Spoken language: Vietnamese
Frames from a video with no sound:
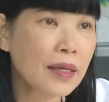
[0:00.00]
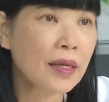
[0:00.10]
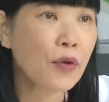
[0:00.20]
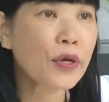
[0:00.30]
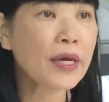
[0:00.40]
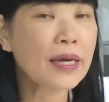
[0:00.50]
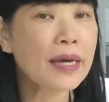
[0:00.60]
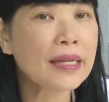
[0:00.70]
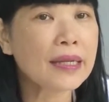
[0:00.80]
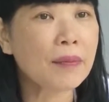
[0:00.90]
thì đôi
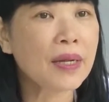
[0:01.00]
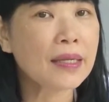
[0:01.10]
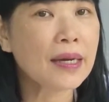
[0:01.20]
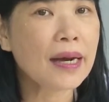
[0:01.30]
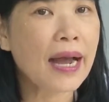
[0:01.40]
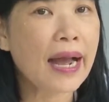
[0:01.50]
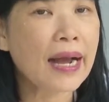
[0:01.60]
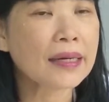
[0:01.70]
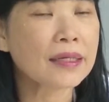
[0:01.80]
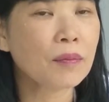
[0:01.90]
khi thì bệnh nhân
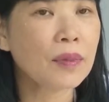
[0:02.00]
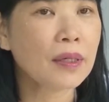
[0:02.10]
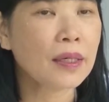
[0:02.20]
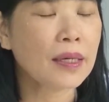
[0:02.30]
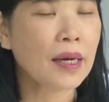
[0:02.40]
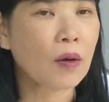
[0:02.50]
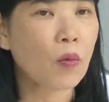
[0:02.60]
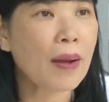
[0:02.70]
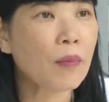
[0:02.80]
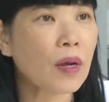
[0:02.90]
ăn xong rồi à,
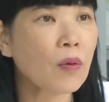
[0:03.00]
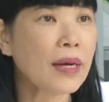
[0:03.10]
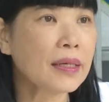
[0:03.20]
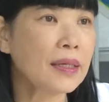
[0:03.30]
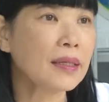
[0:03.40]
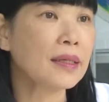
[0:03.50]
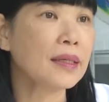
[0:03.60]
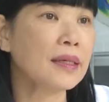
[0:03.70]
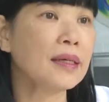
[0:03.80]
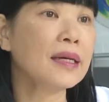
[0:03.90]
qua một cái quá trình thì
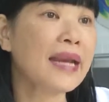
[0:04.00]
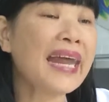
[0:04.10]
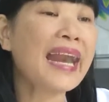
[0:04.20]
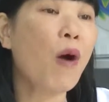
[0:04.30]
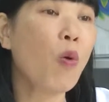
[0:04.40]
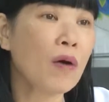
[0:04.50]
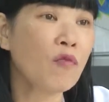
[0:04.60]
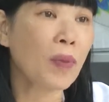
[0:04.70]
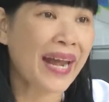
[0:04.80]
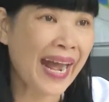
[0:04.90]
tự nhiên đau ở
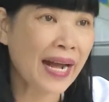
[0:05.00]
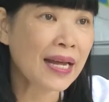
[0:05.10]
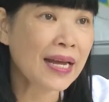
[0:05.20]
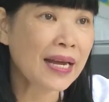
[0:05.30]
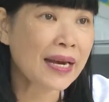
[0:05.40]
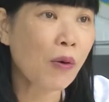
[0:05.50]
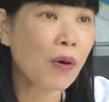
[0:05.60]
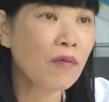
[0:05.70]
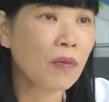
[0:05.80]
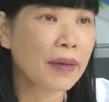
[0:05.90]
vùng gan đau
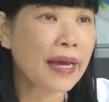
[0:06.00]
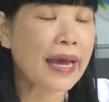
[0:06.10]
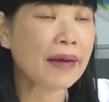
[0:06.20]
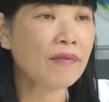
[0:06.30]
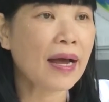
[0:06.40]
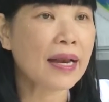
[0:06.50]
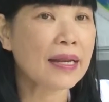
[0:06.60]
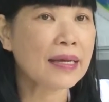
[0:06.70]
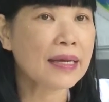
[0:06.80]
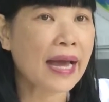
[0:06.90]
ở vùng gan và
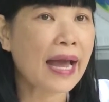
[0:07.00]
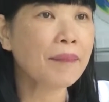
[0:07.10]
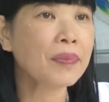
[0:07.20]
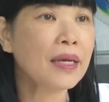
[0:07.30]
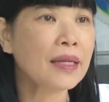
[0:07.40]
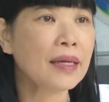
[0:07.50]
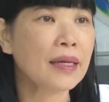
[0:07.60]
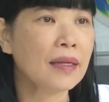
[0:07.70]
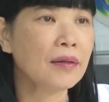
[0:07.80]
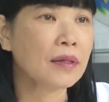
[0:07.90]
đi khám
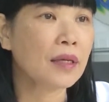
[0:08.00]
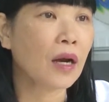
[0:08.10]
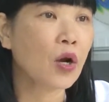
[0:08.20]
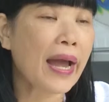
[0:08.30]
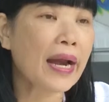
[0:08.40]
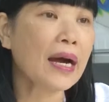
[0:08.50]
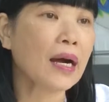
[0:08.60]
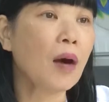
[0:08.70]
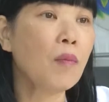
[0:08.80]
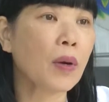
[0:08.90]
thì được chẩn đoán là
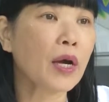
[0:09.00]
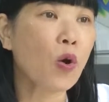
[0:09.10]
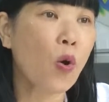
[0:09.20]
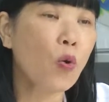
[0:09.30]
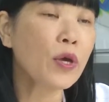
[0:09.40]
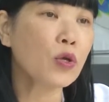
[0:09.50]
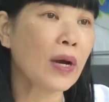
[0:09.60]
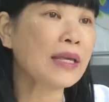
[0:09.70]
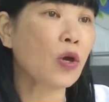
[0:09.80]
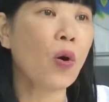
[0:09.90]
có một cái khối
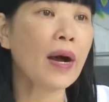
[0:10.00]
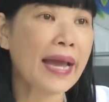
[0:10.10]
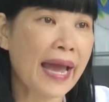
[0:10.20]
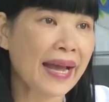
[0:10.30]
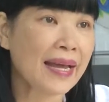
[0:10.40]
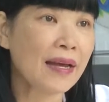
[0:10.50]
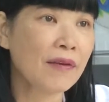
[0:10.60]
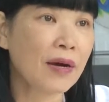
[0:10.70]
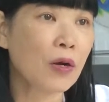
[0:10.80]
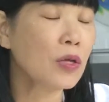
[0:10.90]
choáng chỗ ở gan
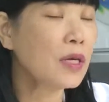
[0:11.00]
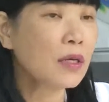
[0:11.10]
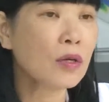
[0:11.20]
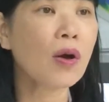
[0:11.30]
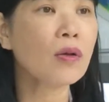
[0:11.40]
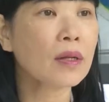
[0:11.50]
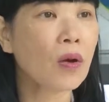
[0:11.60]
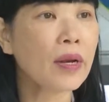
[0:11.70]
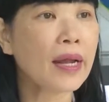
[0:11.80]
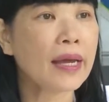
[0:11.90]
và đôi nhiên khối
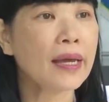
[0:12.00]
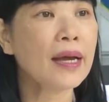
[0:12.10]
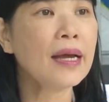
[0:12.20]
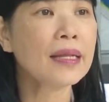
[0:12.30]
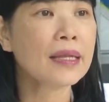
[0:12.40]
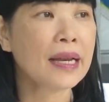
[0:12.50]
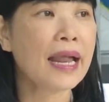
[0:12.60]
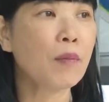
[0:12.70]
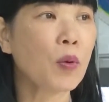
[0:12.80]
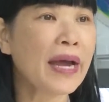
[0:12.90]
khối này thì
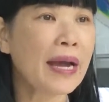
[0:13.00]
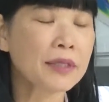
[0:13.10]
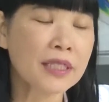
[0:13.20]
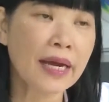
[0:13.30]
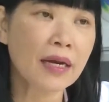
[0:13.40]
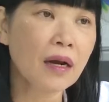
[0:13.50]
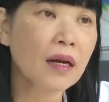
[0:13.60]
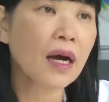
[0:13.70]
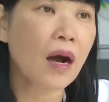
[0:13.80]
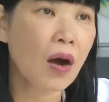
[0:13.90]
là một cái áp xe
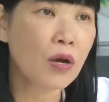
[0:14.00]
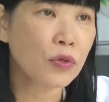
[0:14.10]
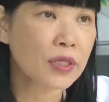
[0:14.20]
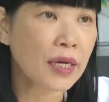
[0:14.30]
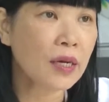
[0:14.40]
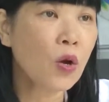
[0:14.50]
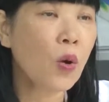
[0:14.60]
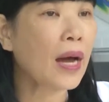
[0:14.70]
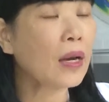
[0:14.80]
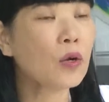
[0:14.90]
rất là khó điều trị
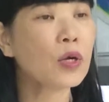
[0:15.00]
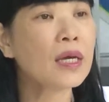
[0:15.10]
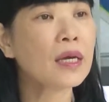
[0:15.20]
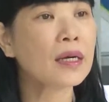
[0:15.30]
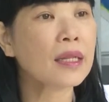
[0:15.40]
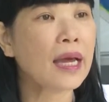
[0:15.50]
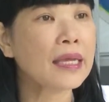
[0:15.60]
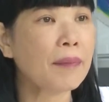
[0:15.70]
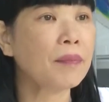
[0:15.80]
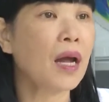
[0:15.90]
hoặc là đôi khi có thể
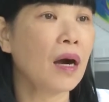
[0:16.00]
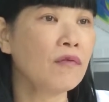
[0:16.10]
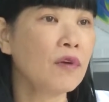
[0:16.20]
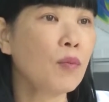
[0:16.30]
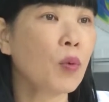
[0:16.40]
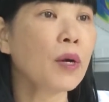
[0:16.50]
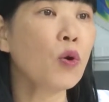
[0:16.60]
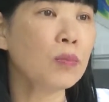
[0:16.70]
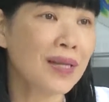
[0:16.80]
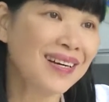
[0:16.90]
nhầm lẫn với một
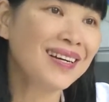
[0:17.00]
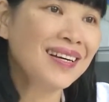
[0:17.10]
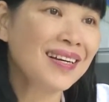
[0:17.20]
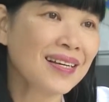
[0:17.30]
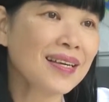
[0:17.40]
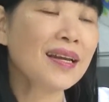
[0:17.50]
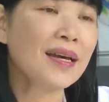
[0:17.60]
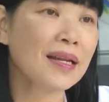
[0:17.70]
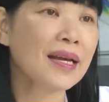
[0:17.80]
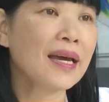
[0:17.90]
cái ung thư cho
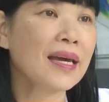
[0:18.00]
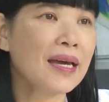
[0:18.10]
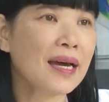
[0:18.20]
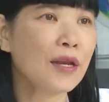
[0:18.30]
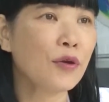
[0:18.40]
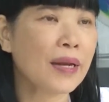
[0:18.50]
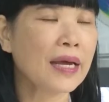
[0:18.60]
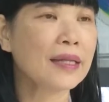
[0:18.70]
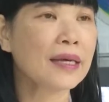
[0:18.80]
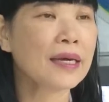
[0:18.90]
nên cái à, điều
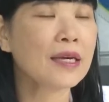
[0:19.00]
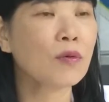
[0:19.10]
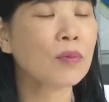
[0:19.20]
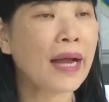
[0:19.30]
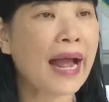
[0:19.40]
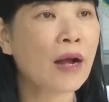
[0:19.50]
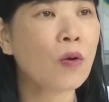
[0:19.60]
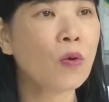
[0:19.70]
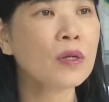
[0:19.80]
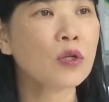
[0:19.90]
này thì khi chúng ta ăn
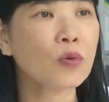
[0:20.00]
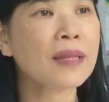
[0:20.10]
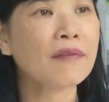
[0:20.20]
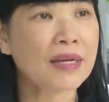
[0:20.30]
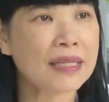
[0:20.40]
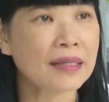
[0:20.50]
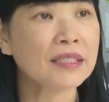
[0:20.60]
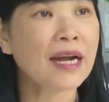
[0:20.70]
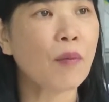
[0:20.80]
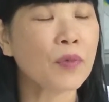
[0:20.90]
uống thì chúng ta phải thận
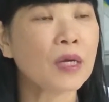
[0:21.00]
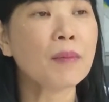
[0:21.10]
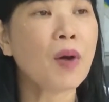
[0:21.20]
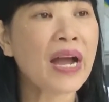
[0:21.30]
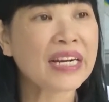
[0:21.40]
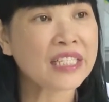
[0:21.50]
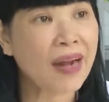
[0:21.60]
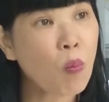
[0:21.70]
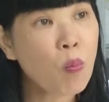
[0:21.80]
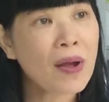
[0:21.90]
trọng những cái món ăn
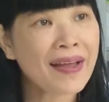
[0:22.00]
sống